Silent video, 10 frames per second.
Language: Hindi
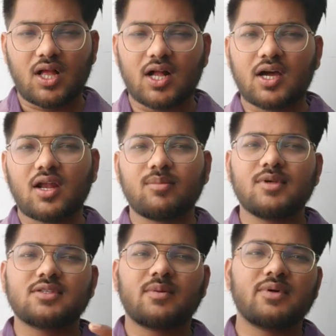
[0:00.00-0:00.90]
अगर आप
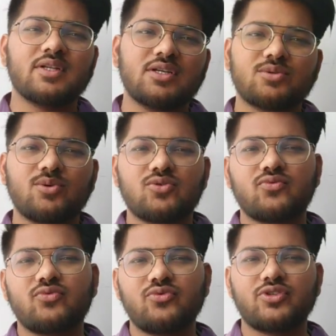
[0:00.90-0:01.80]
ये समझ लेते हो तो
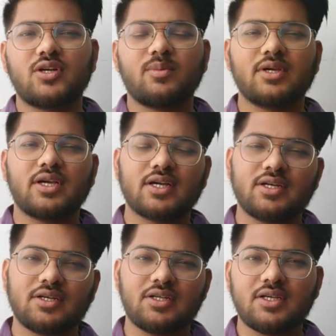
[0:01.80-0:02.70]
फ्यूचर में
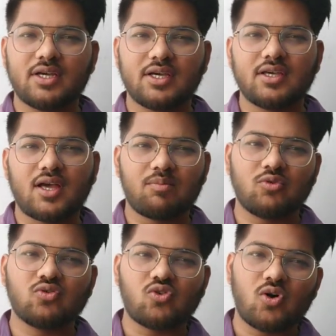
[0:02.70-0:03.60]
गारंटी है कि
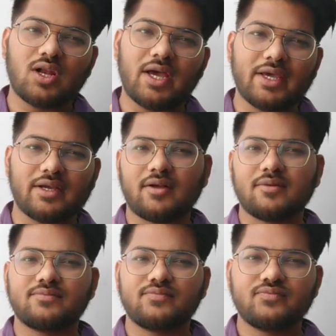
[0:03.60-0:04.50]
आपको कॉल आएगा
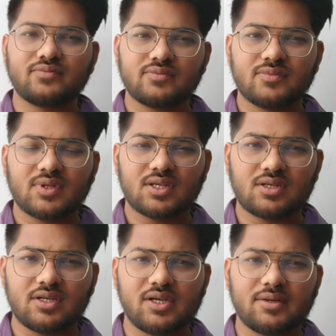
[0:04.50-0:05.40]

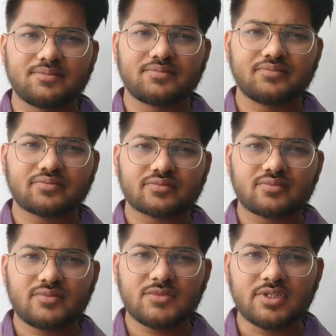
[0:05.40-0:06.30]
ठीक है
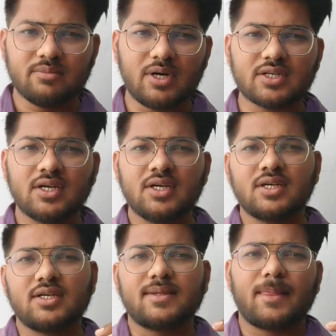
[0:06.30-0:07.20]
बट
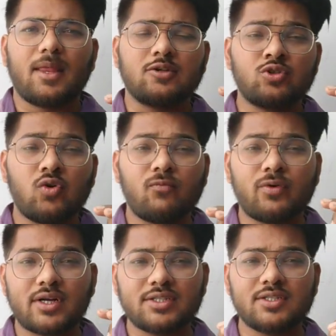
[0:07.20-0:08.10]
जो
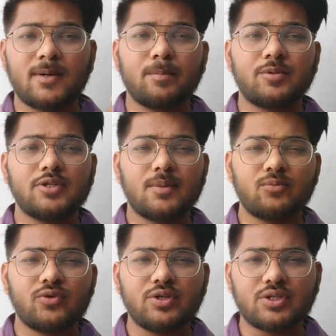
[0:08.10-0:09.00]
फर्जी कंपनियां
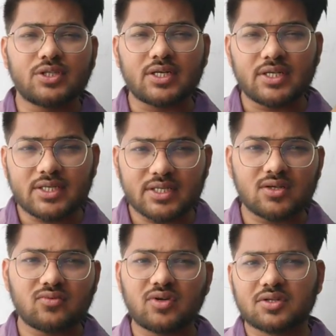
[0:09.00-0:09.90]
पूरी तरीके
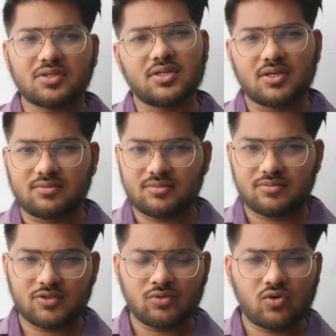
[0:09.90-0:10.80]
से फर्जी हैं
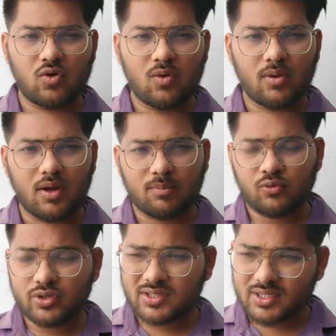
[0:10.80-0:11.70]
जिनको
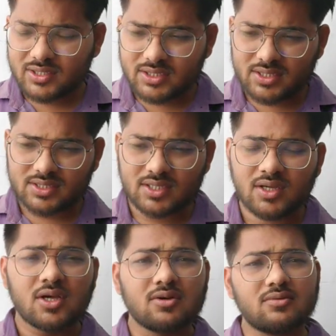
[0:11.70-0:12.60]
पूरी तरीके से
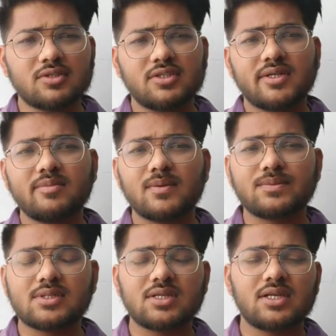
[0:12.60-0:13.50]
उनकी एन
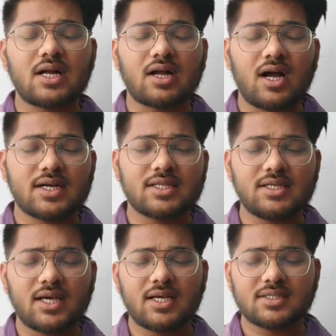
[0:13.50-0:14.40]
ने नकार
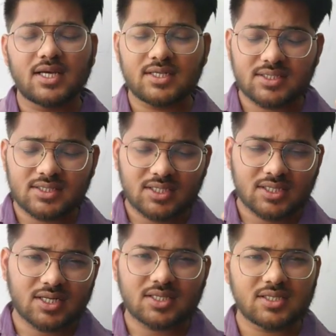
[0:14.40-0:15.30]
दिया है सारी चीज़ें
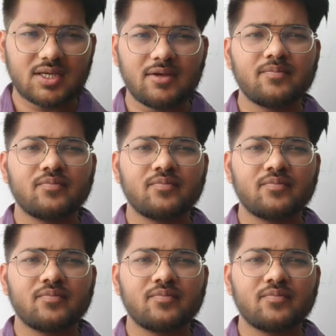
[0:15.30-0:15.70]
कर दी हैं